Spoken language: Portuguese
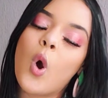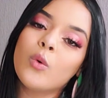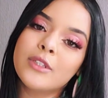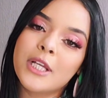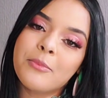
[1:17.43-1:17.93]

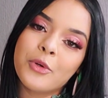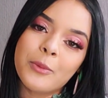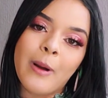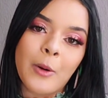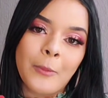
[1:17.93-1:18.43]
contribui
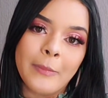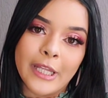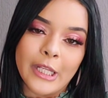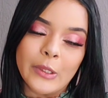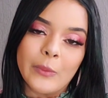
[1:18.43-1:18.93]
para o
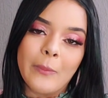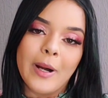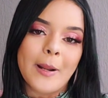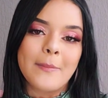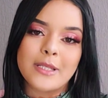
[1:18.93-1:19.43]
brilho,
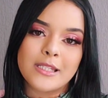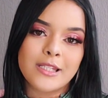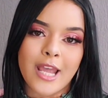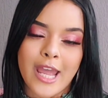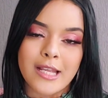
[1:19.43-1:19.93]
para a
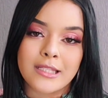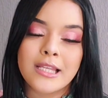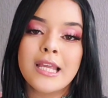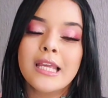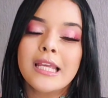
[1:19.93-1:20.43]
maciez
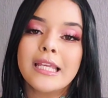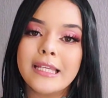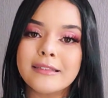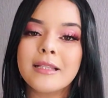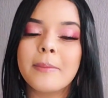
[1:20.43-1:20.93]

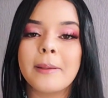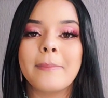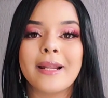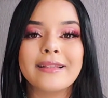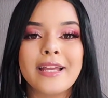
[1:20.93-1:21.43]
e também
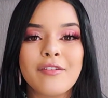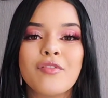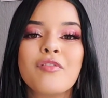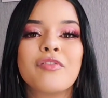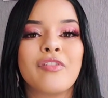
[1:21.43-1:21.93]
para
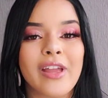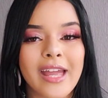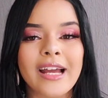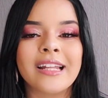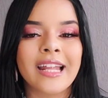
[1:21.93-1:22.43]

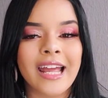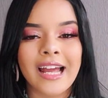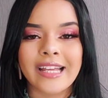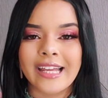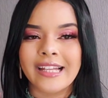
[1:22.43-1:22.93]
devolver, né,
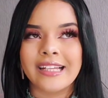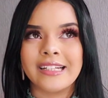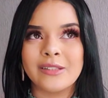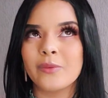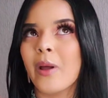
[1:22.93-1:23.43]

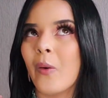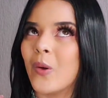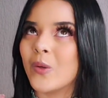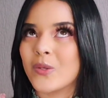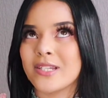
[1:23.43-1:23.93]
aquela, não é
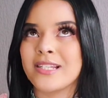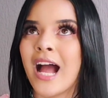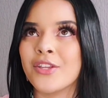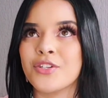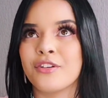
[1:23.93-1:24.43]

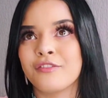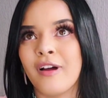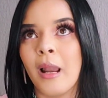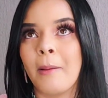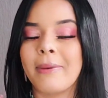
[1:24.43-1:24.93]
oleosidade que
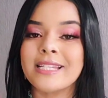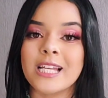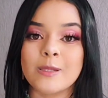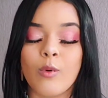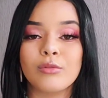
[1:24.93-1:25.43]
fala, mas se
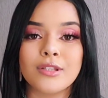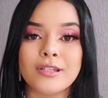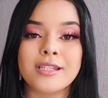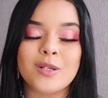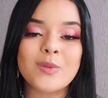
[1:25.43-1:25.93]
as pontas
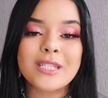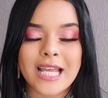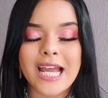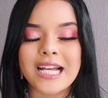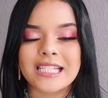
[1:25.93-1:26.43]
estão
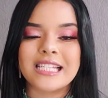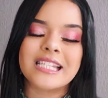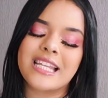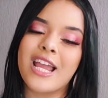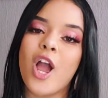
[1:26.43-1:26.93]
secas
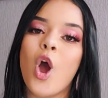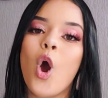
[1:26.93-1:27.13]
assim,